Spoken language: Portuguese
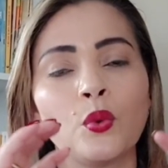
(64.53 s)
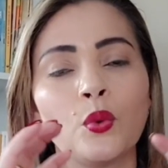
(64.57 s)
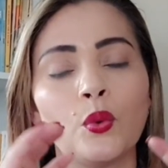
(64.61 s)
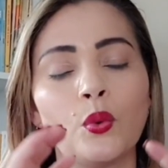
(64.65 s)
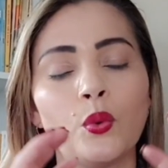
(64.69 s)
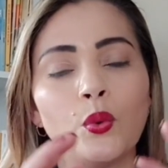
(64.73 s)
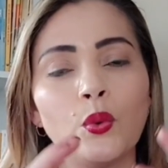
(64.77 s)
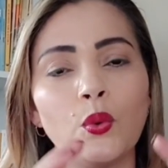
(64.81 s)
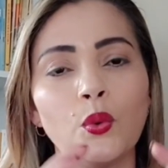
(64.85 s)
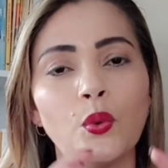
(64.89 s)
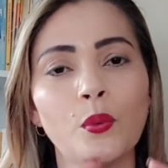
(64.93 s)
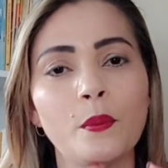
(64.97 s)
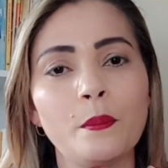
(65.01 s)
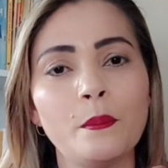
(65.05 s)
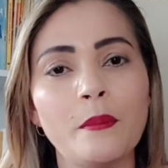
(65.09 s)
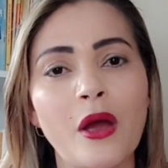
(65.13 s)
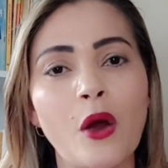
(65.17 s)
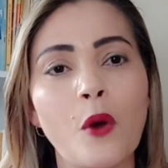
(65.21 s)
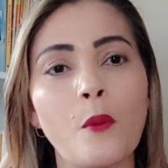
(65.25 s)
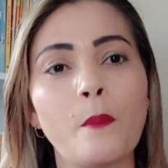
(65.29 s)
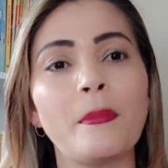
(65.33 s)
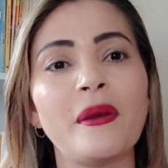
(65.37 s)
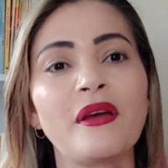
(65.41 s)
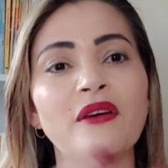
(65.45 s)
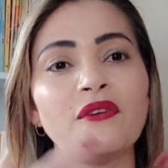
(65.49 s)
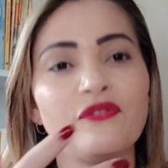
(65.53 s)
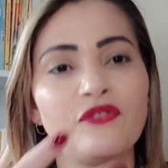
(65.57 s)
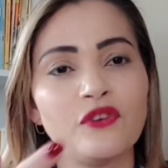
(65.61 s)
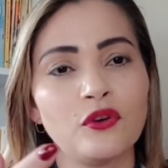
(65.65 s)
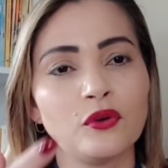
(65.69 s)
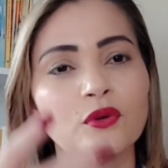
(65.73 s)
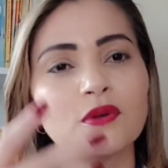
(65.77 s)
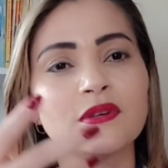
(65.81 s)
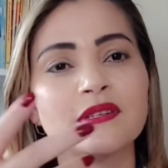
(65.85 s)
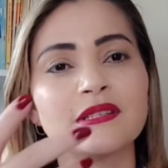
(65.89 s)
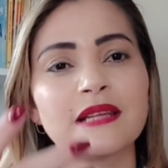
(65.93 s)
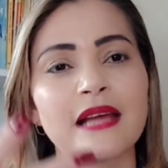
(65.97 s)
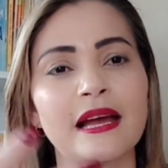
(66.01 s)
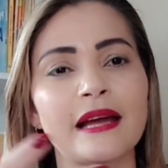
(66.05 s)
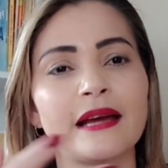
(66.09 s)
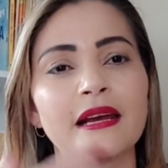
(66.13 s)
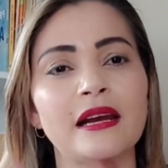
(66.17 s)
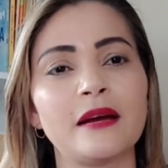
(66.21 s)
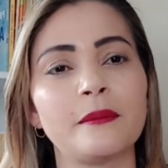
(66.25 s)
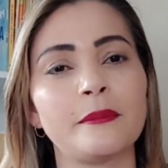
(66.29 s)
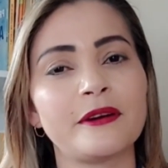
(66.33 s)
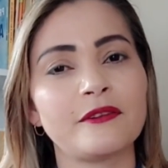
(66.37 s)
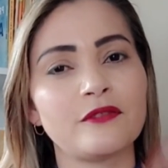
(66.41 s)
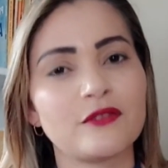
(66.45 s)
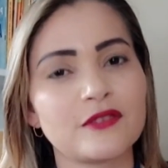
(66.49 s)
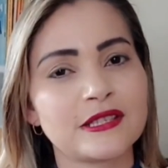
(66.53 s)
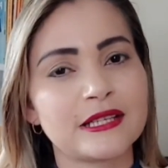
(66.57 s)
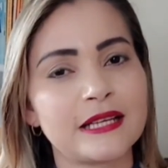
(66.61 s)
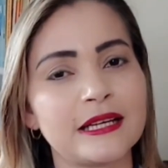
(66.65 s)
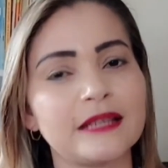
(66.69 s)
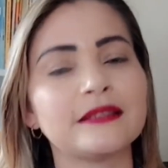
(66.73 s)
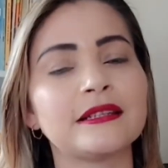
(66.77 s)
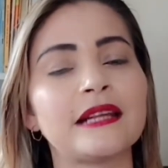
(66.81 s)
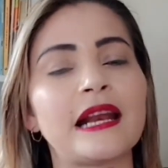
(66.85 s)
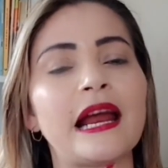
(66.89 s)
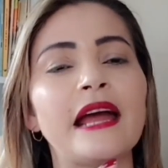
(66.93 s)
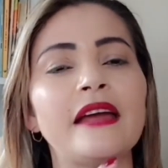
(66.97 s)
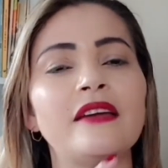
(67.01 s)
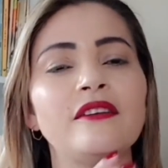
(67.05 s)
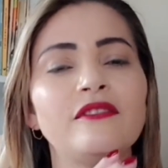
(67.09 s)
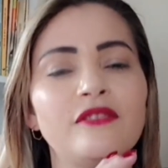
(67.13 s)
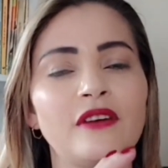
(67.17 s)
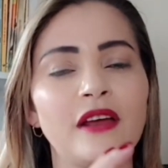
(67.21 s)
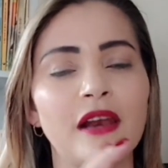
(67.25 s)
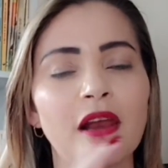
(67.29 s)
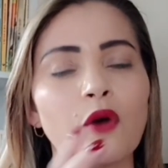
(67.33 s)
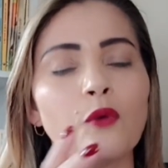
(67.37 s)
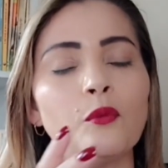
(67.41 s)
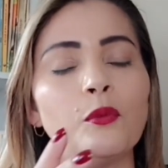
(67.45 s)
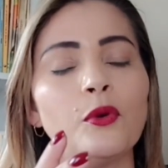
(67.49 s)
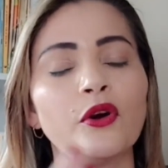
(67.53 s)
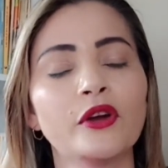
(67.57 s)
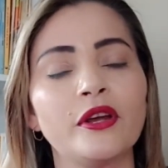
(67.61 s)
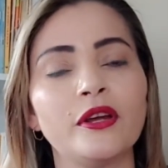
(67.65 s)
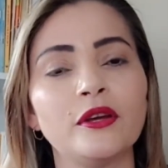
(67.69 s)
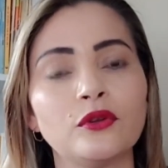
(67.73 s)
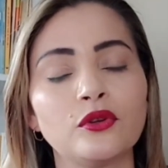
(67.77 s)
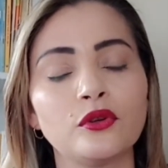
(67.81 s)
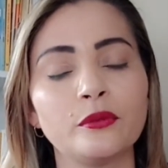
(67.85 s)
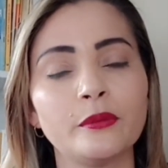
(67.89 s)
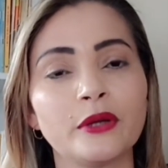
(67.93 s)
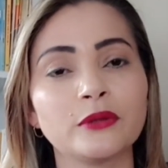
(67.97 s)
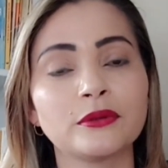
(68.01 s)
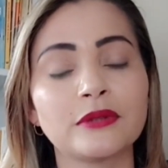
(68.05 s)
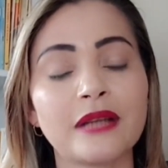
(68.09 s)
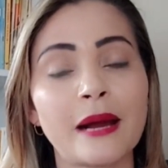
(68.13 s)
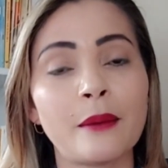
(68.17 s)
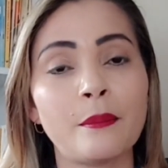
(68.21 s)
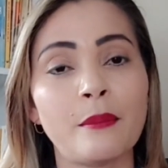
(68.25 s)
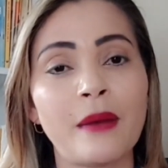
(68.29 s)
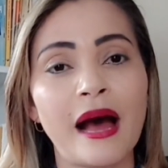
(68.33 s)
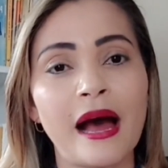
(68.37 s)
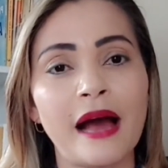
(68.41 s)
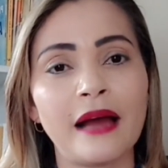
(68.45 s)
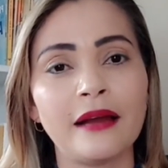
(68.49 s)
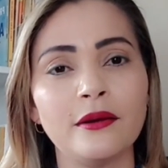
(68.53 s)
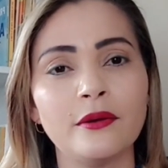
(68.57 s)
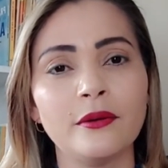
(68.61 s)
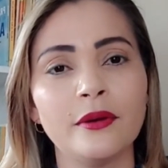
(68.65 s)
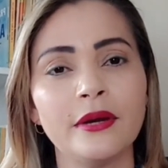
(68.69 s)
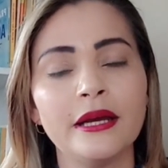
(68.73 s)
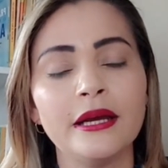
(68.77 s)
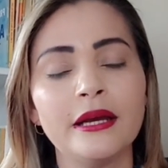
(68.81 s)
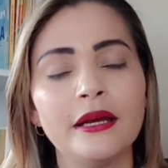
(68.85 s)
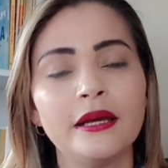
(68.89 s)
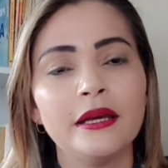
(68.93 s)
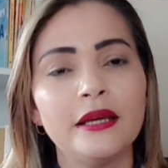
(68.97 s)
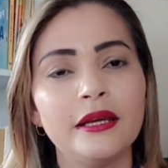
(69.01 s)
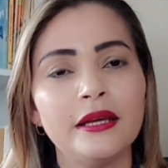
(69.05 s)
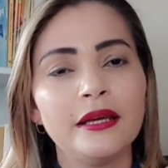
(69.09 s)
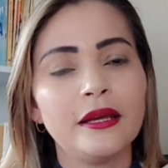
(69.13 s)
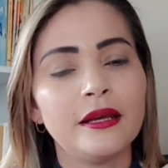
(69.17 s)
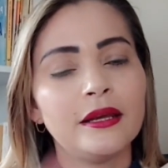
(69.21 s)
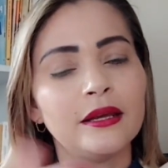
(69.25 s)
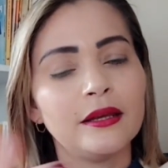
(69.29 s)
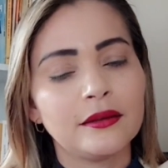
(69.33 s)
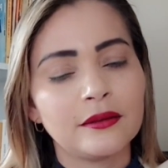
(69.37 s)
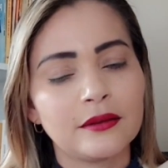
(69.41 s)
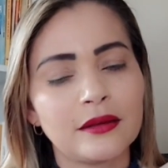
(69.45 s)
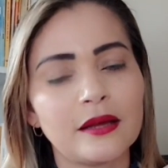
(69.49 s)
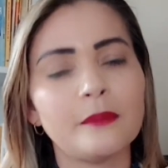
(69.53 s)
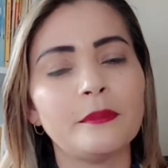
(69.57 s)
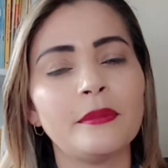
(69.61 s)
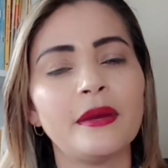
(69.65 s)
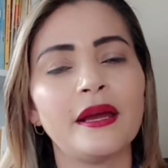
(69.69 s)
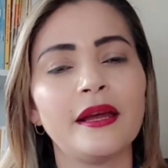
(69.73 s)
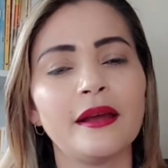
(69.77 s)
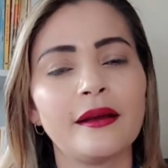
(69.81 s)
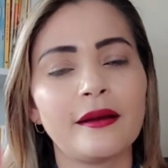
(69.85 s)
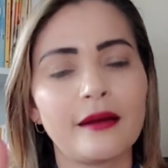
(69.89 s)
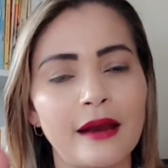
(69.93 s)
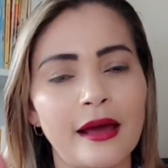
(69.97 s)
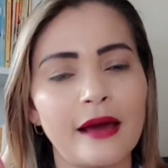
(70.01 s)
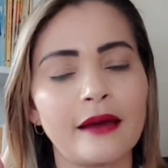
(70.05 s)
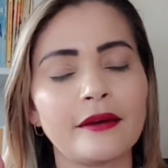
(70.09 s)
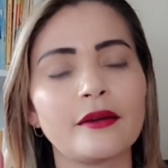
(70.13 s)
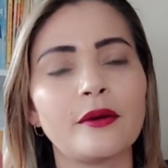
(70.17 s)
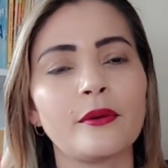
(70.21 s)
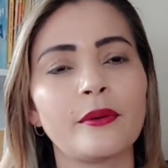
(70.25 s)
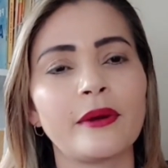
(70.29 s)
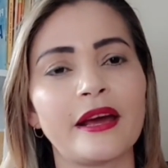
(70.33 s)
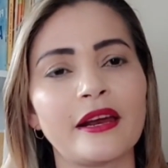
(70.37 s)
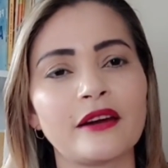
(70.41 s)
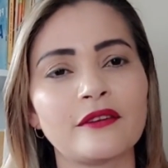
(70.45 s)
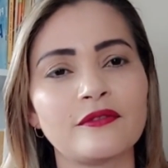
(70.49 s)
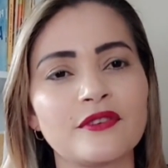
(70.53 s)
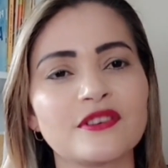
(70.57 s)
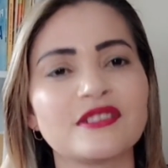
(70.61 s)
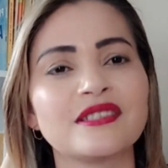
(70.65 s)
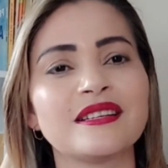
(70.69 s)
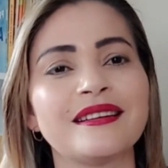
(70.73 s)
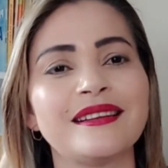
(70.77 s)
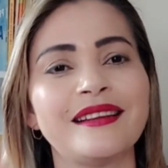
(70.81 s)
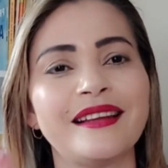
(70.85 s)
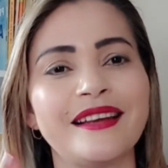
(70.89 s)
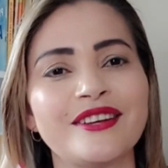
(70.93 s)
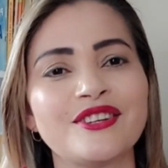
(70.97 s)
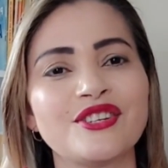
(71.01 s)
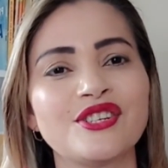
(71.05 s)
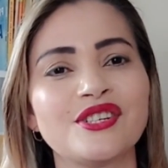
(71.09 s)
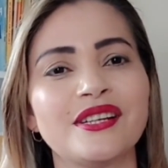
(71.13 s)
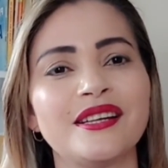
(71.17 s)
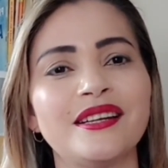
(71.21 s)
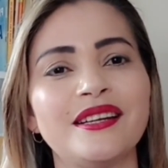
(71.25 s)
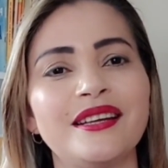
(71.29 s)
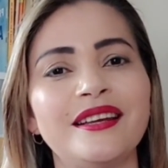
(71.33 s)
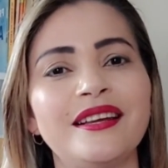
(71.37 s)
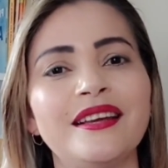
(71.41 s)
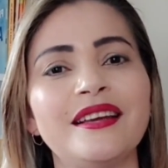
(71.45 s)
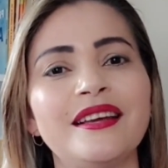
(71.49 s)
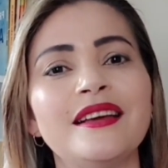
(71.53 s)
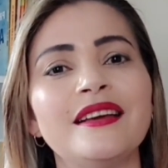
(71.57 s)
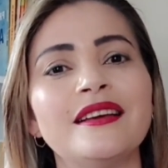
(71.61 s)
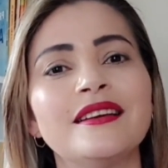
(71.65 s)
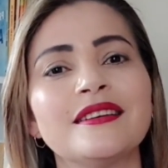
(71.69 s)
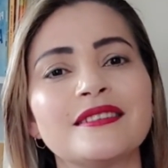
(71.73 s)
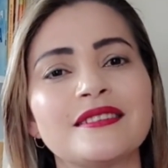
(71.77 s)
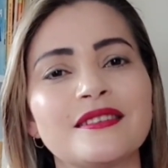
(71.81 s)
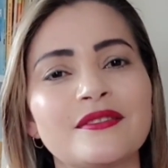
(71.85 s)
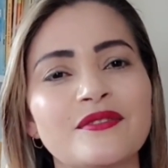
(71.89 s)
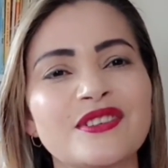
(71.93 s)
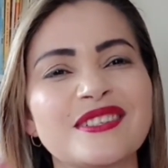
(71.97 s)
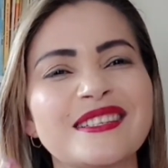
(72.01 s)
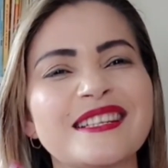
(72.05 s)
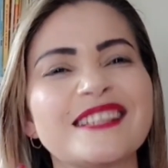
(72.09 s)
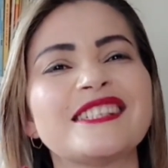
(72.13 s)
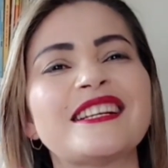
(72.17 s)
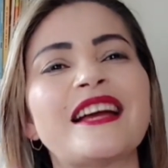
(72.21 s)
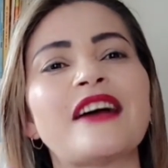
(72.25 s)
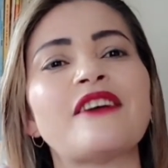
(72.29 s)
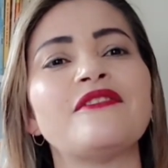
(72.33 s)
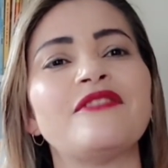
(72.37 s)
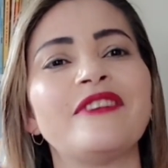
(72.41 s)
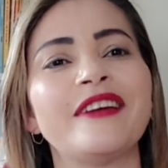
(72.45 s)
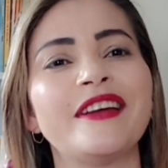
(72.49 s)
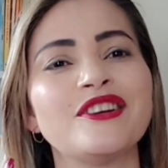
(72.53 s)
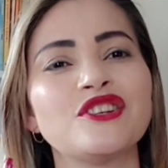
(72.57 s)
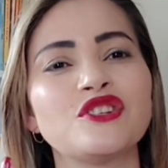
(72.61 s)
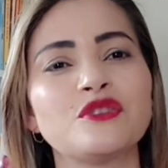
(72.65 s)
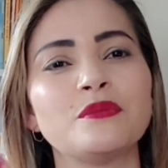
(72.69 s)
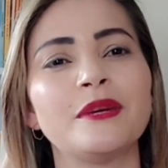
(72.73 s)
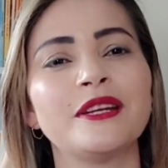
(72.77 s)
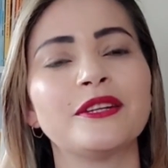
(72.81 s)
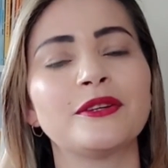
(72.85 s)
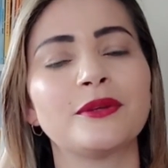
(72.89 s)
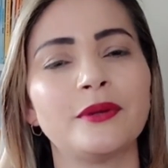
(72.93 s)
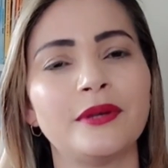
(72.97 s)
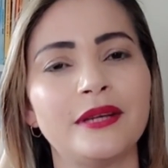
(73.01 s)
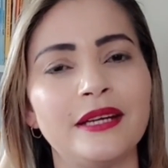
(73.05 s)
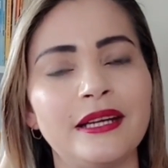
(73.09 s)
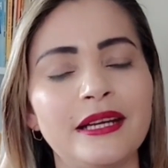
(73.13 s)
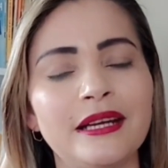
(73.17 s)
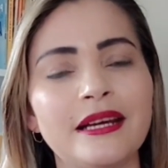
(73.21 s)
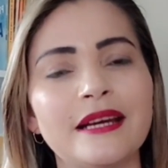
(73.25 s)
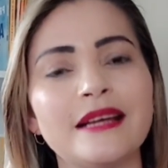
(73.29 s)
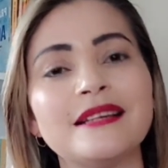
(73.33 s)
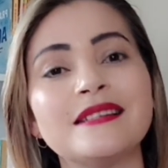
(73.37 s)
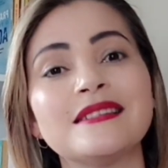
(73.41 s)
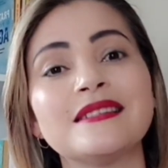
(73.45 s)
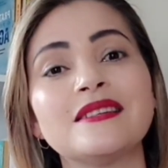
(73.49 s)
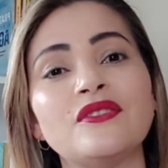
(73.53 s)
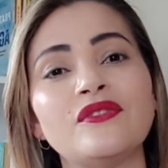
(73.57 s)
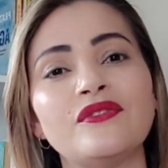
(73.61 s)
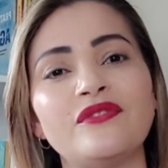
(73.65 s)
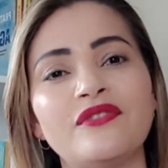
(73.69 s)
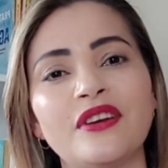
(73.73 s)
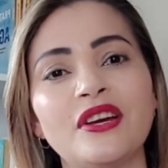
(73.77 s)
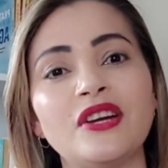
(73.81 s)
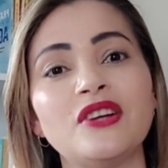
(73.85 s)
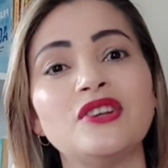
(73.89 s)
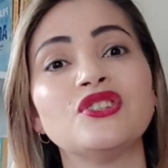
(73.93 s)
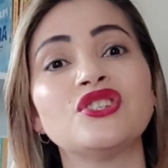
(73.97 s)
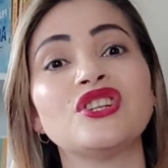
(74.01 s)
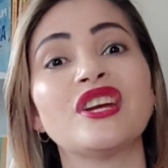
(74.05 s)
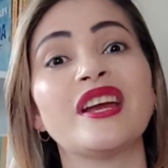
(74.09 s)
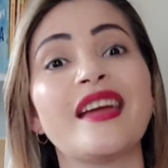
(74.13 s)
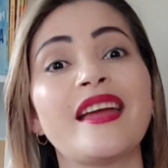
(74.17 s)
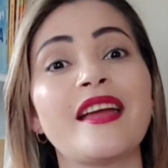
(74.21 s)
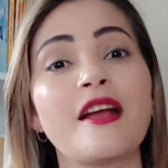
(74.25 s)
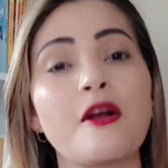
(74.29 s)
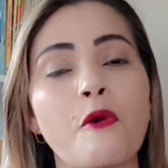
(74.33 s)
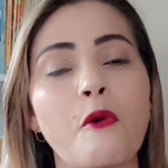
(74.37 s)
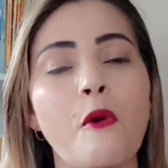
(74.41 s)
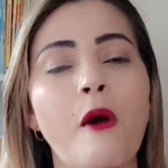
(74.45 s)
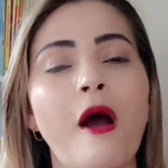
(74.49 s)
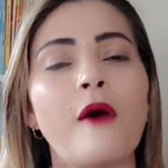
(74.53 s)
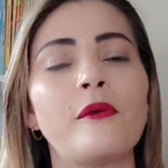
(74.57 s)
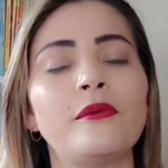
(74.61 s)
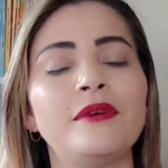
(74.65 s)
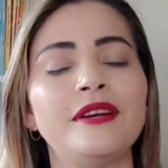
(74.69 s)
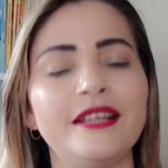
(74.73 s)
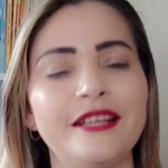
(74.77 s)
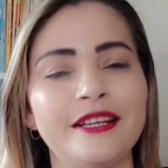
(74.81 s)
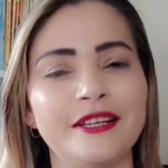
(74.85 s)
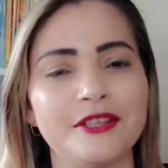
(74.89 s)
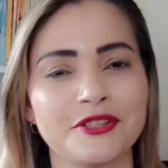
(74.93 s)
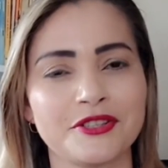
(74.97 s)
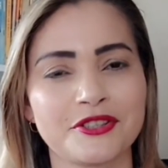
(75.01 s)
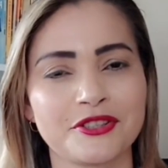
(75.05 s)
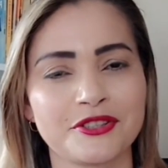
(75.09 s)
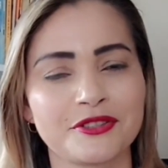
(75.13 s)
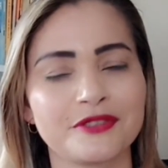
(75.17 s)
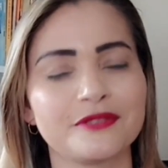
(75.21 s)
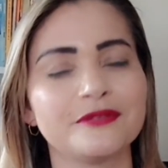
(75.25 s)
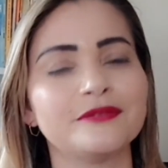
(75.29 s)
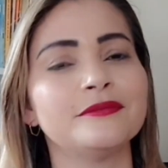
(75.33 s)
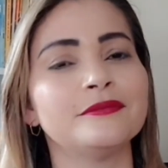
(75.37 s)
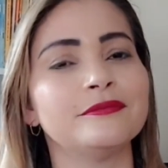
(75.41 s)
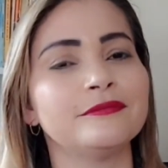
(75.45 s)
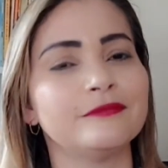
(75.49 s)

o meu perfil do Instagram para você entrar e ver lá um pouquinho do meu trabalho e também, claro, que eu quero que você deixe aí se você já vende mentoria e se vende em qual nicho.